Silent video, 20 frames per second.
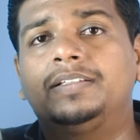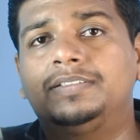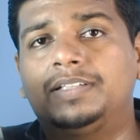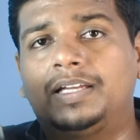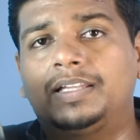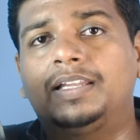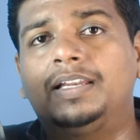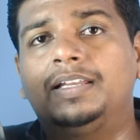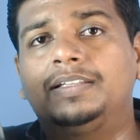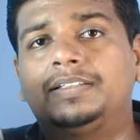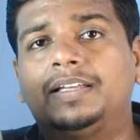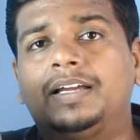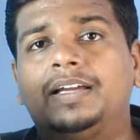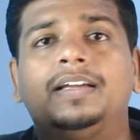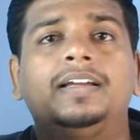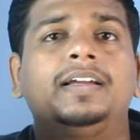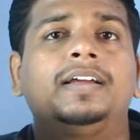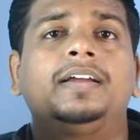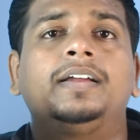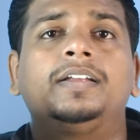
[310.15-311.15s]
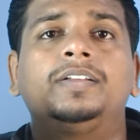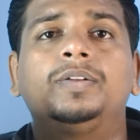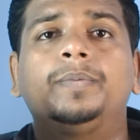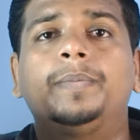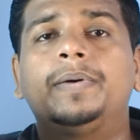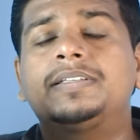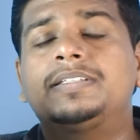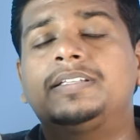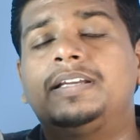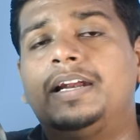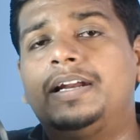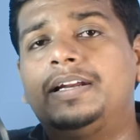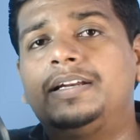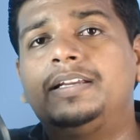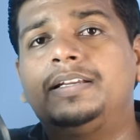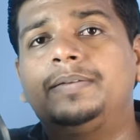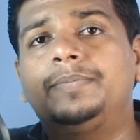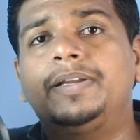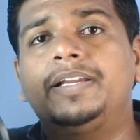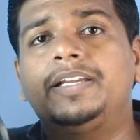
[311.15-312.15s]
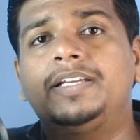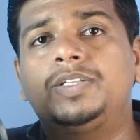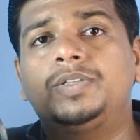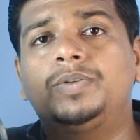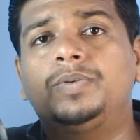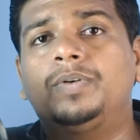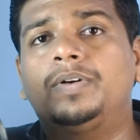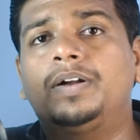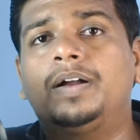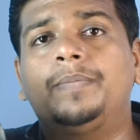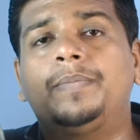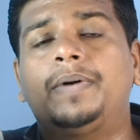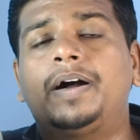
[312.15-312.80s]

ज़्यादा रहता है तो बस रेंडरिंग में ही इशू होगा